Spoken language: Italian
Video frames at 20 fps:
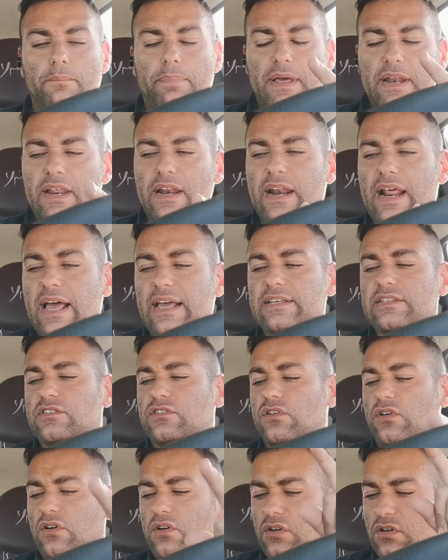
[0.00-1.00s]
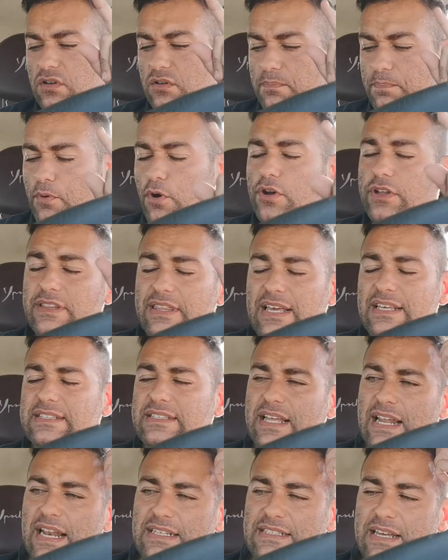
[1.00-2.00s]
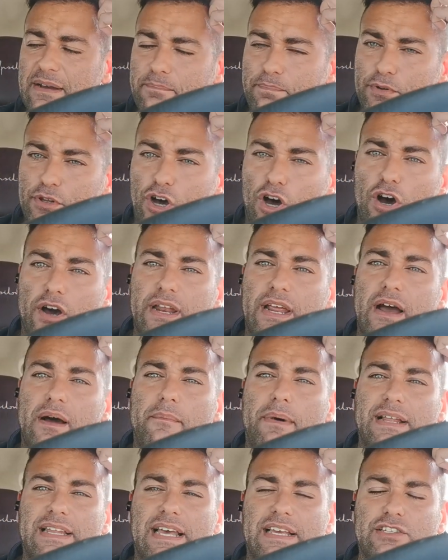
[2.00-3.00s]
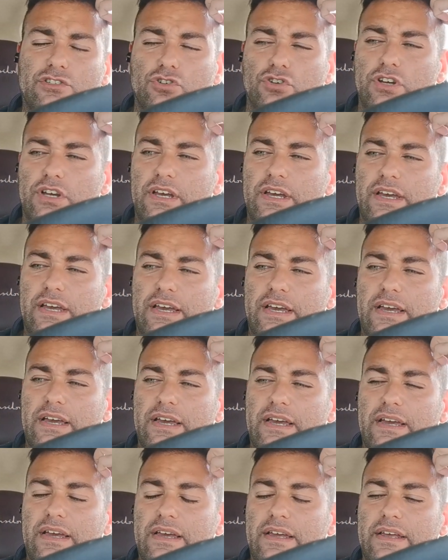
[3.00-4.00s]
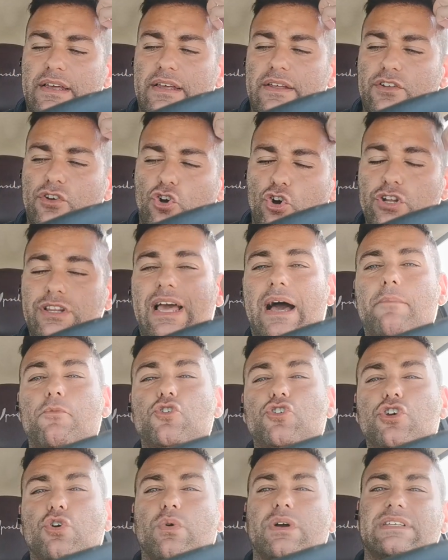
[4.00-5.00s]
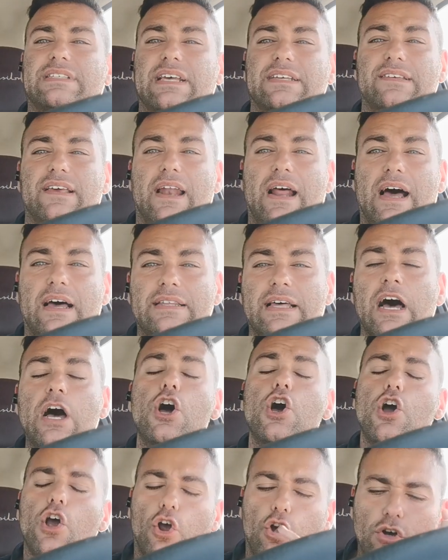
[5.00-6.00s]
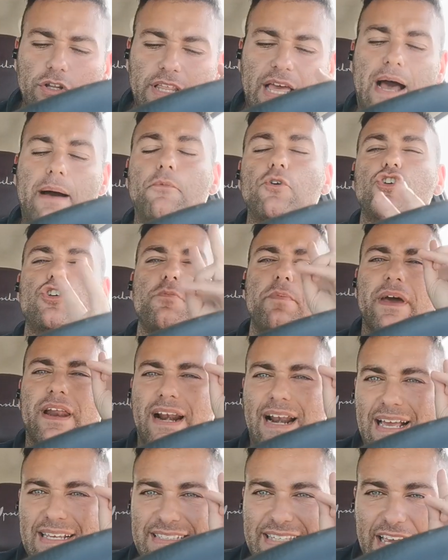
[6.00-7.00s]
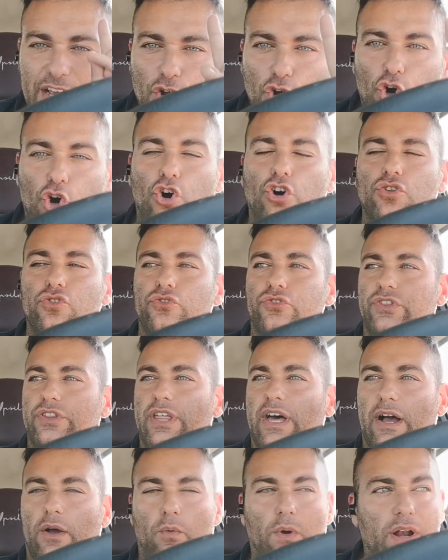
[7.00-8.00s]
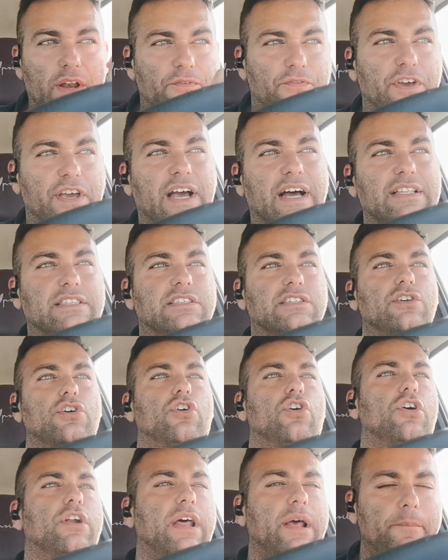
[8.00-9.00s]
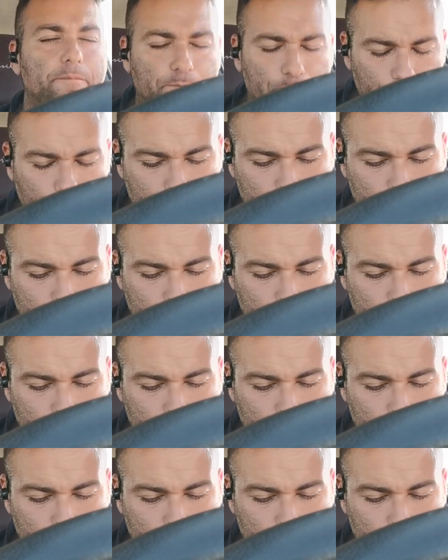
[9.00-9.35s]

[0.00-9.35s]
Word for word: Per il resto, poi testa la Sampdoria, ma adesso eh, godiamoci questa serata. Godiamoci per la seconda qualificazione